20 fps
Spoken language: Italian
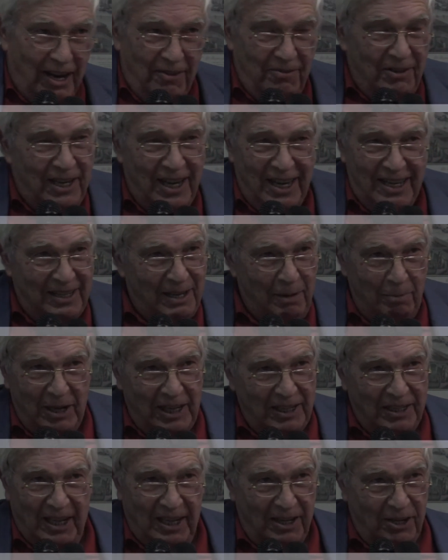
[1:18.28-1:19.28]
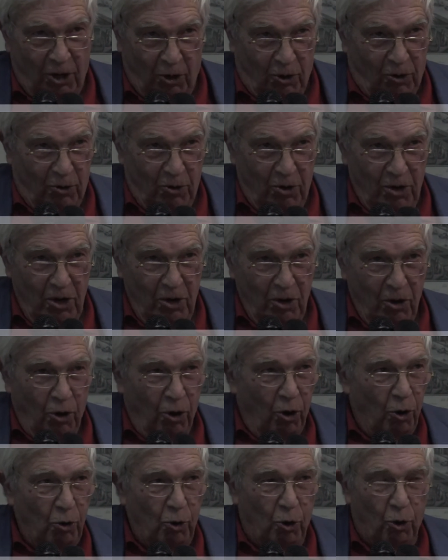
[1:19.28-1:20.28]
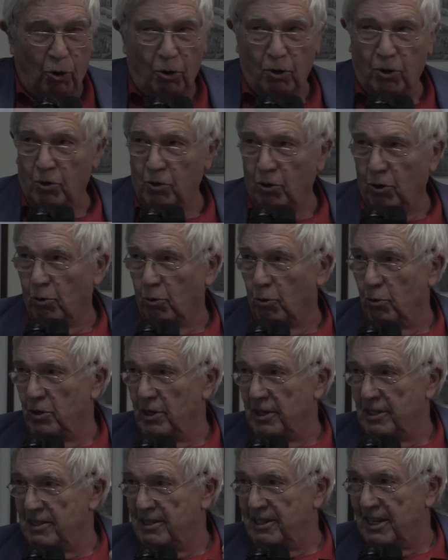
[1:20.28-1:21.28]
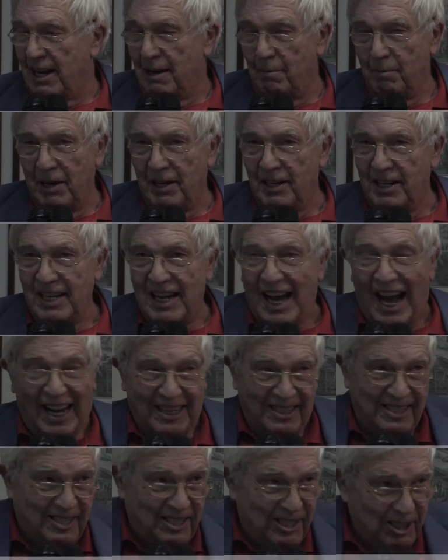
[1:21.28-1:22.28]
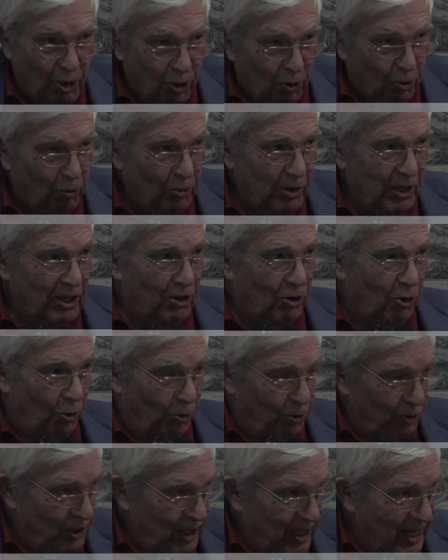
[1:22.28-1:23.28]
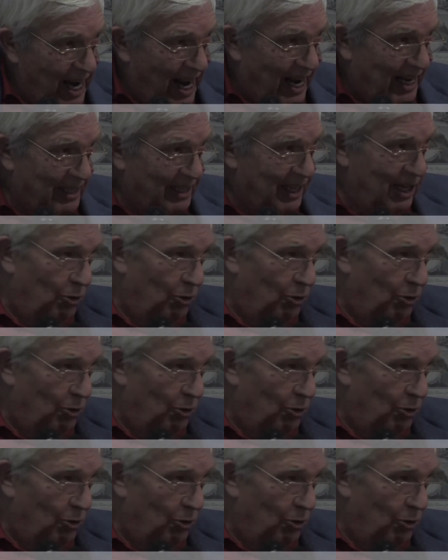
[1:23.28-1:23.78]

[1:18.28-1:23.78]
Evidentemente no, occorrono un insieme di azioni coordinate